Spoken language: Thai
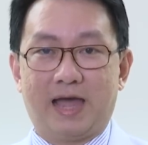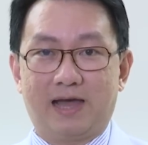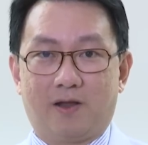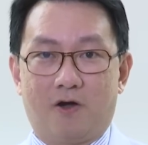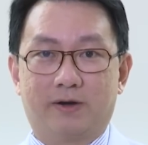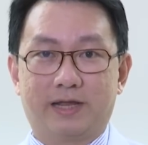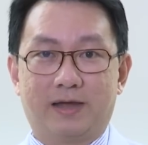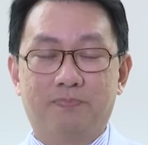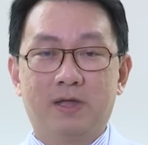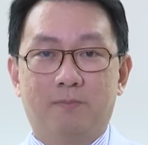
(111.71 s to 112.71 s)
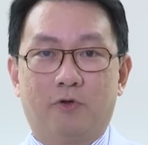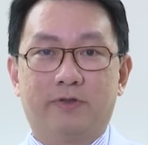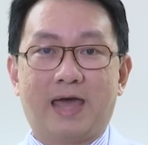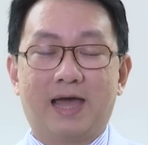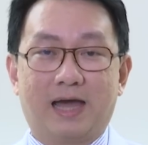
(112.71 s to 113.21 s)
ยาหลอกนะครับผล
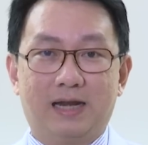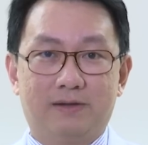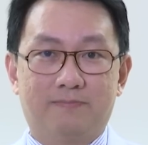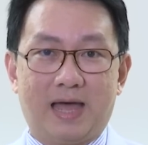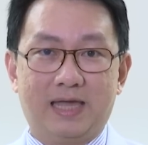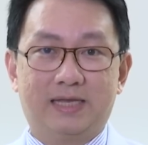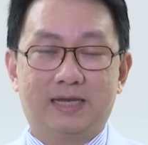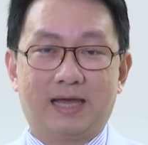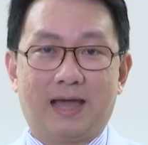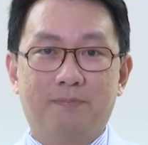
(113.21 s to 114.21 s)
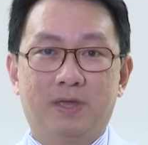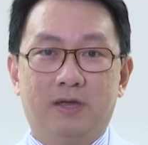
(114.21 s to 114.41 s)
ต่างกันหรือไม่นะครับ